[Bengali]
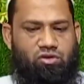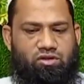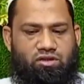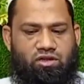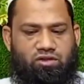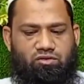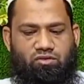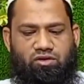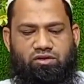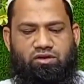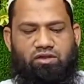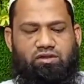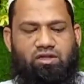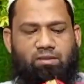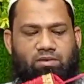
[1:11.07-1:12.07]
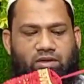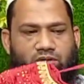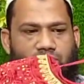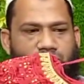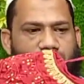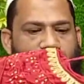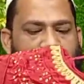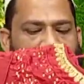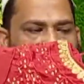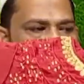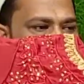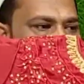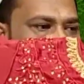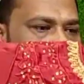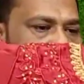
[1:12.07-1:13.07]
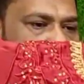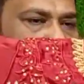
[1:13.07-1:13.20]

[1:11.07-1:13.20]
গর্জিয়াস গর্জিয়াস জামাগুলো আমরা